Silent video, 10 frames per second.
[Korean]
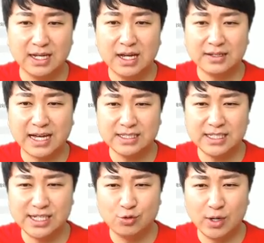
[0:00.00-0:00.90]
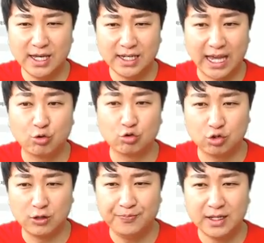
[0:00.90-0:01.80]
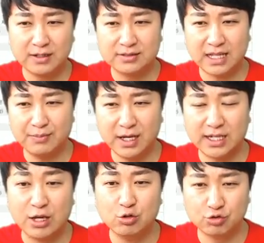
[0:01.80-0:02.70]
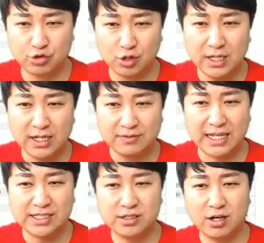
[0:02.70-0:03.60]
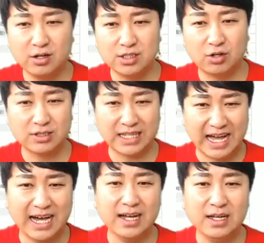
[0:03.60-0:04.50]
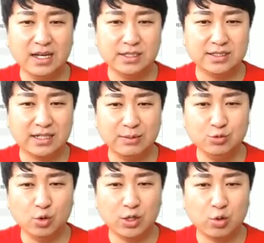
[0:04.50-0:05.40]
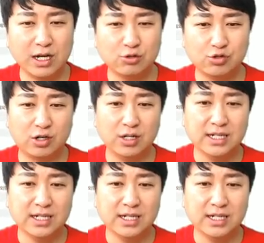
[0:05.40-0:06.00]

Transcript: 상기 이외에 개두술, 그 다음에 개흉술, 내시경 이런 거 다 이제 3종에 속하고요.